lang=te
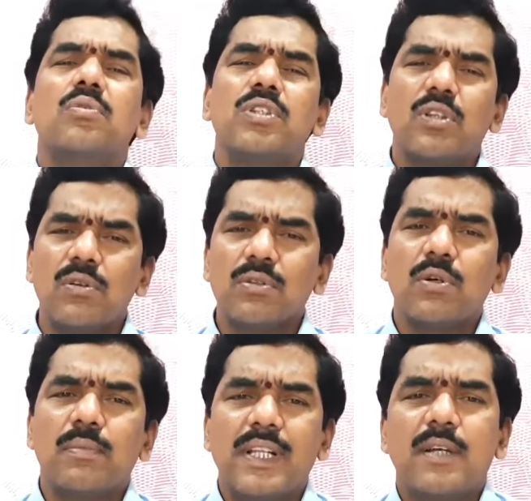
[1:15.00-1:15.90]
ఎందుకు
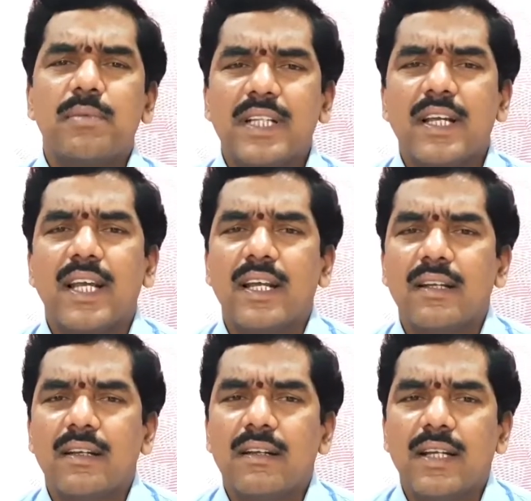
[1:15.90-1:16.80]
ఇతరులతో పదే పదే
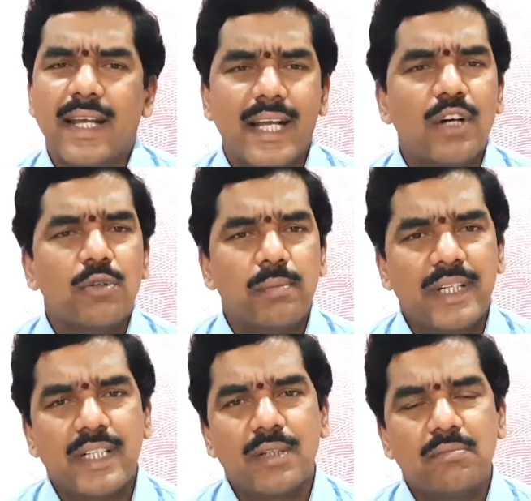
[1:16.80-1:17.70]
ఏకరువు
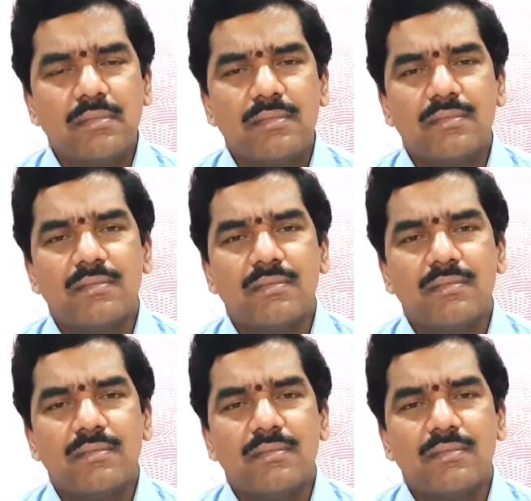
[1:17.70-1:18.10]
పెట్టడం